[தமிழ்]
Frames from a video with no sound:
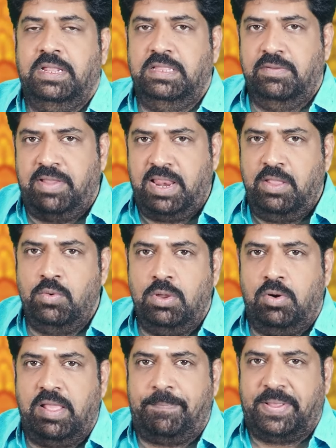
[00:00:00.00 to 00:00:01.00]
இதுவரை
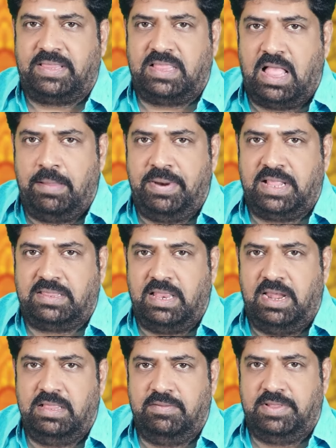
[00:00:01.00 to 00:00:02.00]
உங்களுடைய பத்தாம்
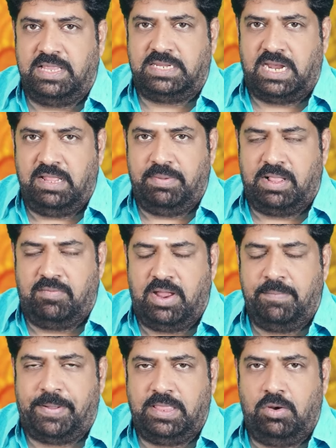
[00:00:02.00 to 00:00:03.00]
இடத்தில் இருந்து வந்த சனி
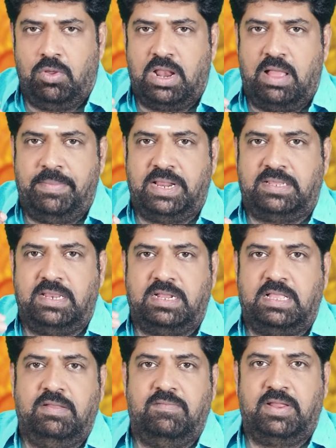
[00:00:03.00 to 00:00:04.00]
பகவான் பதினோராம்
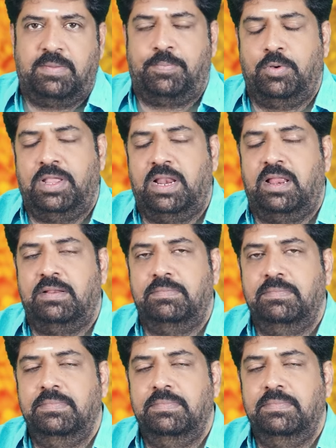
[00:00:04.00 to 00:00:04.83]
இடத்திற்கு வரப்போகிறார்